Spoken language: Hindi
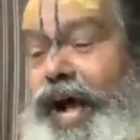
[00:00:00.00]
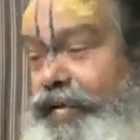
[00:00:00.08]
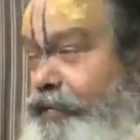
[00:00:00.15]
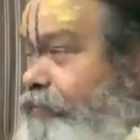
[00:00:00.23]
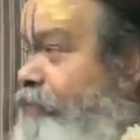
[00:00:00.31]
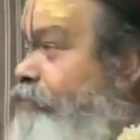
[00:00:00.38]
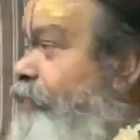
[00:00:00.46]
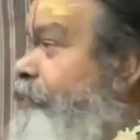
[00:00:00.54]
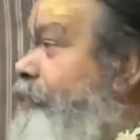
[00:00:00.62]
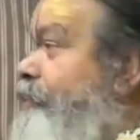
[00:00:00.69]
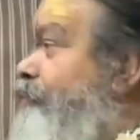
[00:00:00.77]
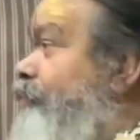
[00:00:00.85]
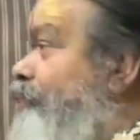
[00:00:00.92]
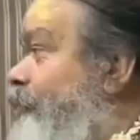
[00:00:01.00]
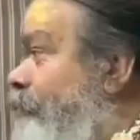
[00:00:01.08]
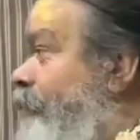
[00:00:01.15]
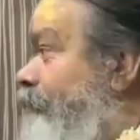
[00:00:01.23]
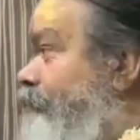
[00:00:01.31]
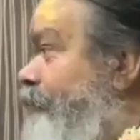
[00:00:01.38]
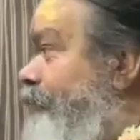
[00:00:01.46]
आखिर में बैठे बैठे उसको
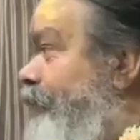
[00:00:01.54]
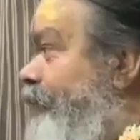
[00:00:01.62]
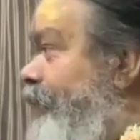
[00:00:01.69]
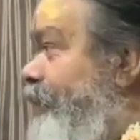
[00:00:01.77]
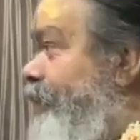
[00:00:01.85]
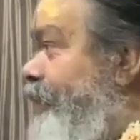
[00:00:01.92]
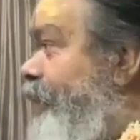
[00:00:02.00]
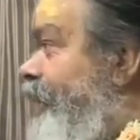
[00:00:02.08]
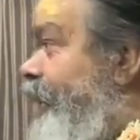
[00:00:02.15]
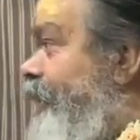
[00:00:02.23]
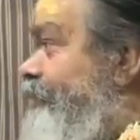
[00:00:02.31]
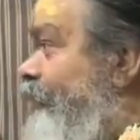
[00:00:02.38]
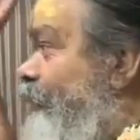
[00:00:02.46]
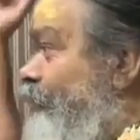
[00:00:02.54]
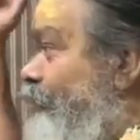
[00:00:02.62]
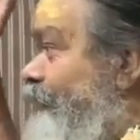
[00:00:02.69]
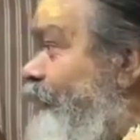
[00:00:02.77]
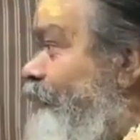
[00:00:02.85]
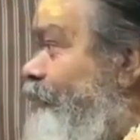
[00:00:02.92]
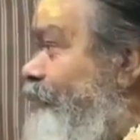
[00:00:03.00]
जवाब भी दे रहे हैं ऐसा करो
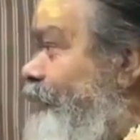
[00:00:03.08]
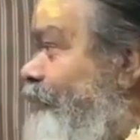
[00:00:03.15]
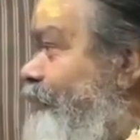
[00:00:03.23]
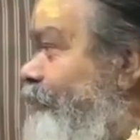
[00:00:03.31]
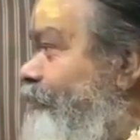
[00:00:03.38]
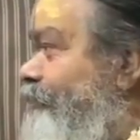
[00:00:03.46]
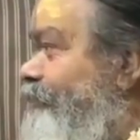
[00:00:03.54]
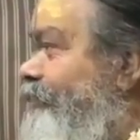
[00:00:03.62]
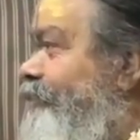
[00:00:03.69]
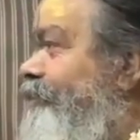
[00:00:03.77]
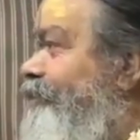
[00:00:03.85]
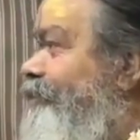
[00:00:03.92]
ऐसा करो ऐसा करो